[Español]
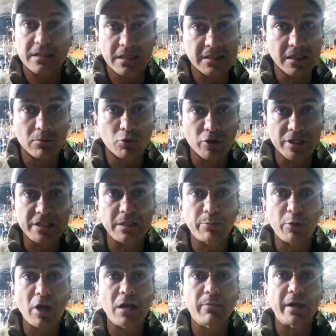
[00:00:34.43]
Desde el
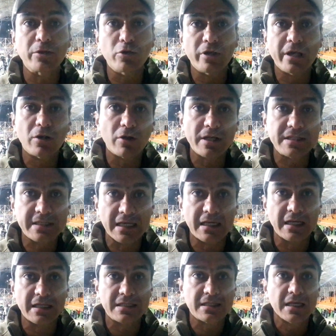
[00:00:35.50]
municipio de Albán yo quiero
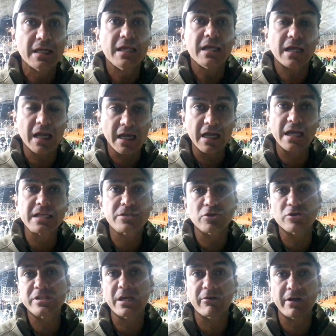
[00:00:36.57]
decirles que
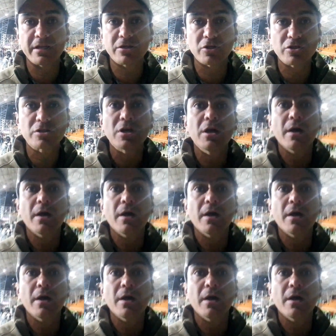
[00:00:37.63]
estos eventos